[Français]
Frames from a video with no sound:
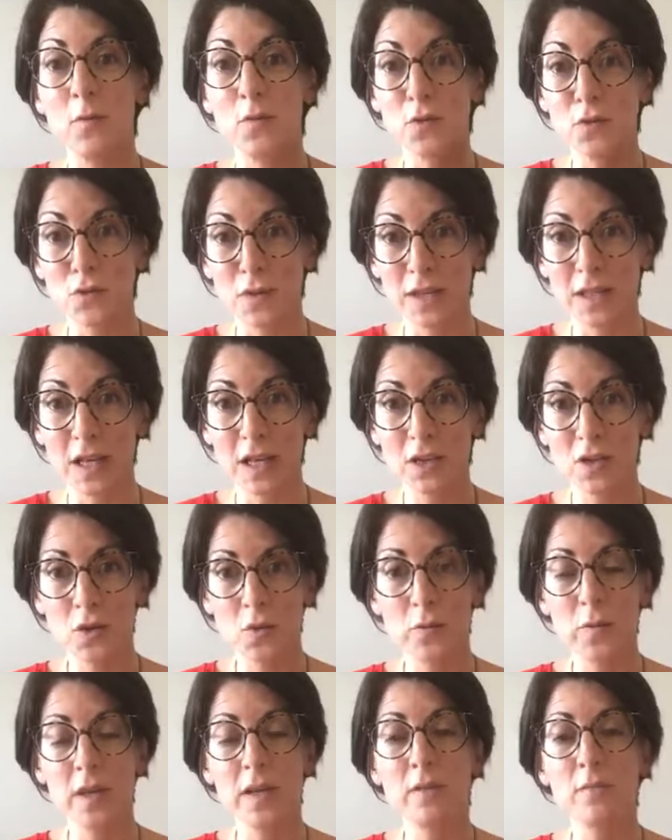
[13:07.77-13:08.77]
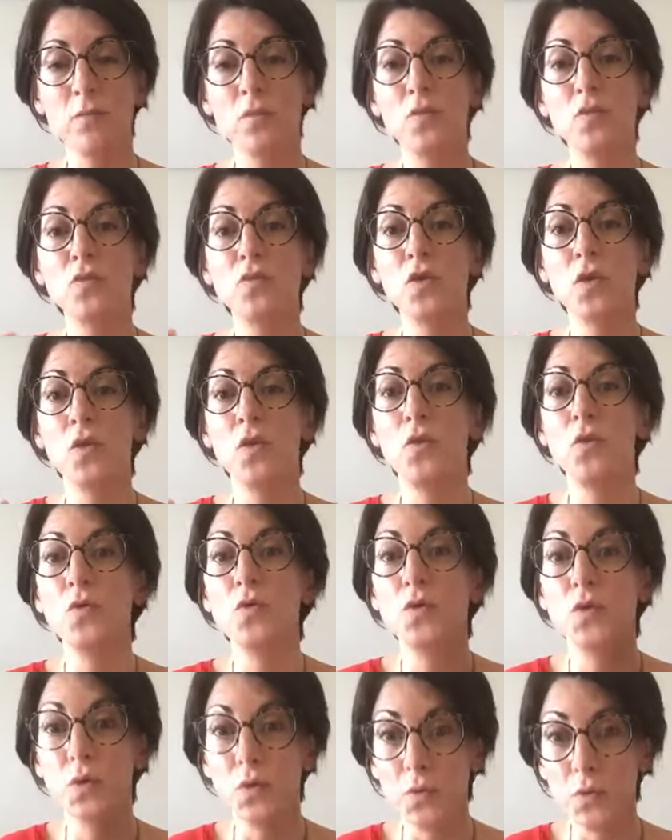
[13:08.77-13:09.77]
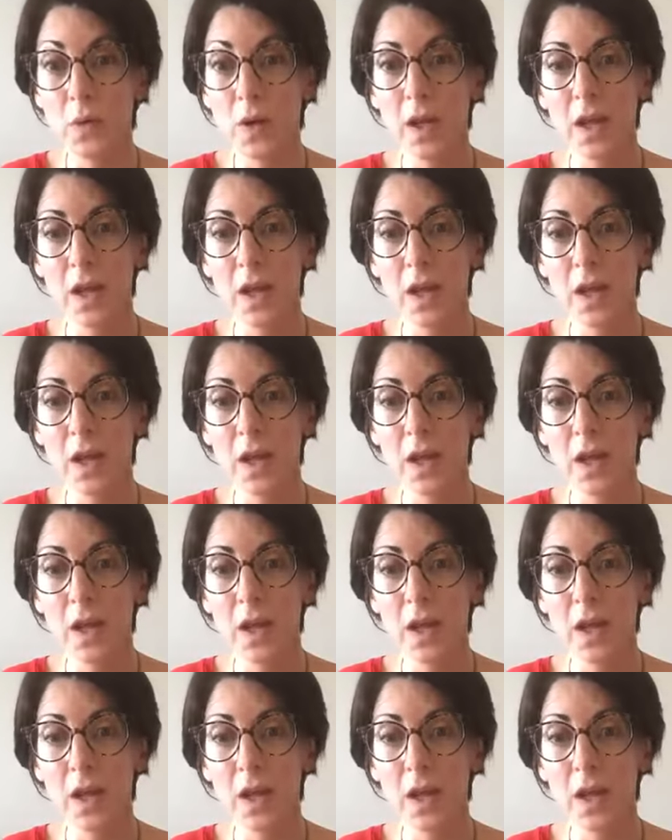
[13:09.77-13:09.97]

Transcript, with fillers: besoin d'argent, mais être beaucoup dans le don,